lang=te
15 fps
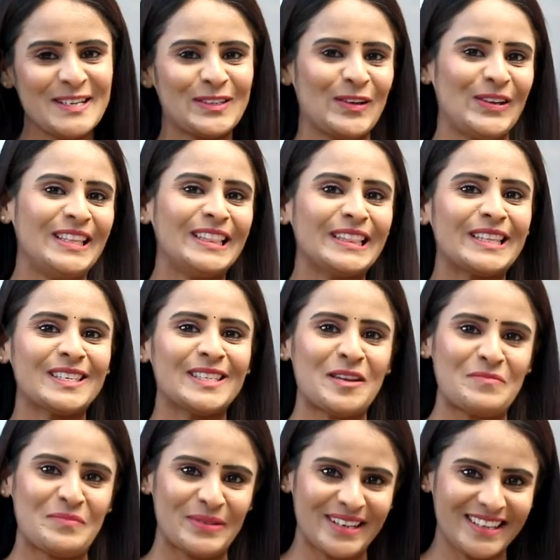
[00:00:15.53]
సో ఇంత
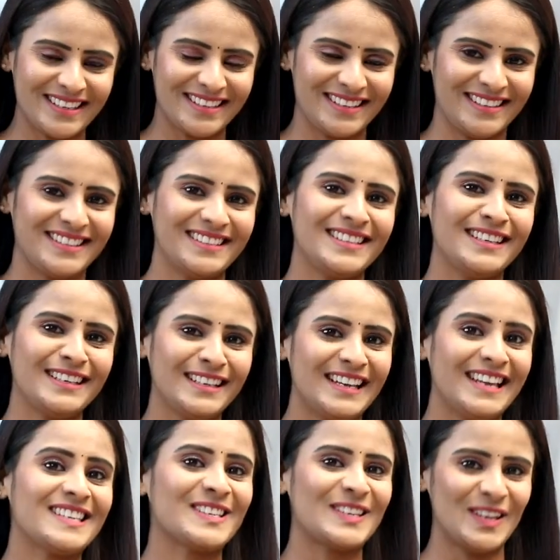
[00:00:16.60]
సర్ప్రైజింగ్
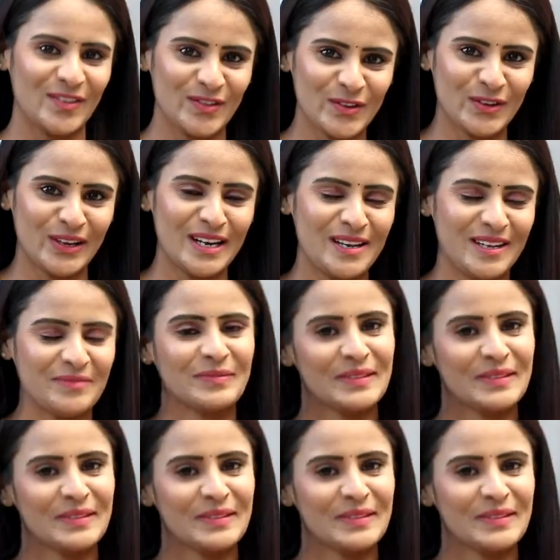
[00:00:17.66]
గెస్ట్ ఎవరు అని